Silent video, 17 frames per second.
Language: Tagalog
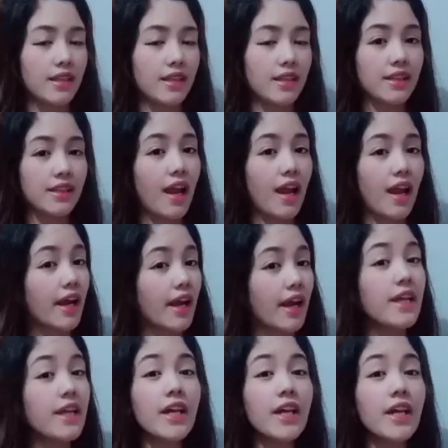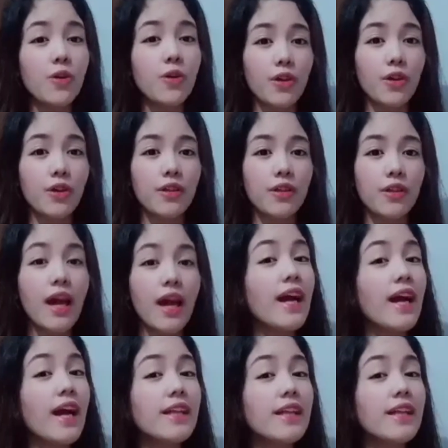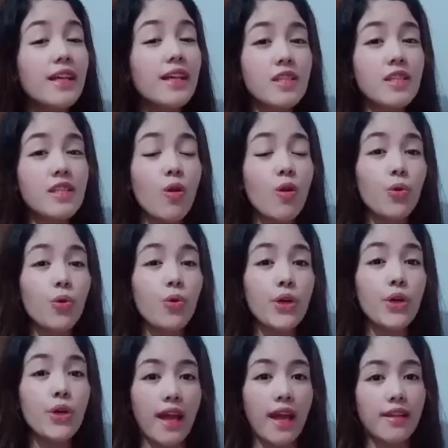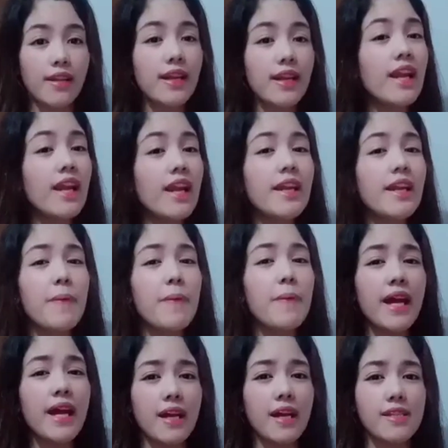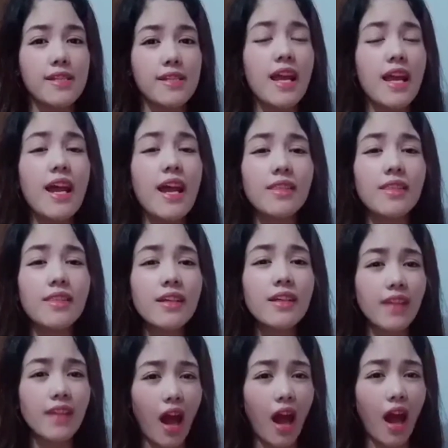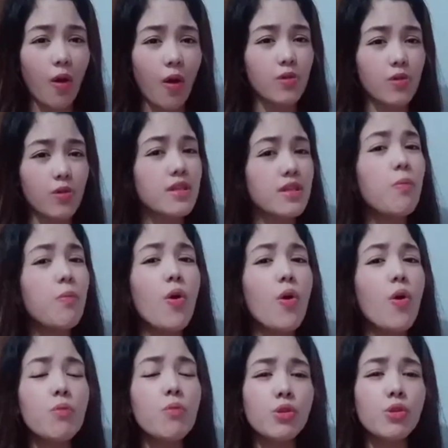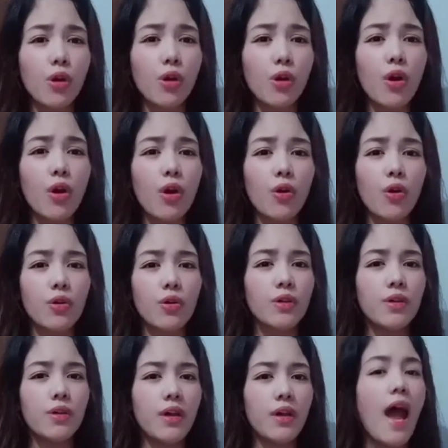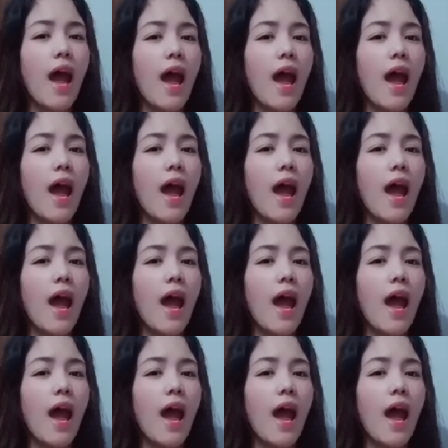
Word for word: Ang ating talakayan ngayon, ang ating kasulukuyan na linabanan sa lahat ng tao sa buong mundo.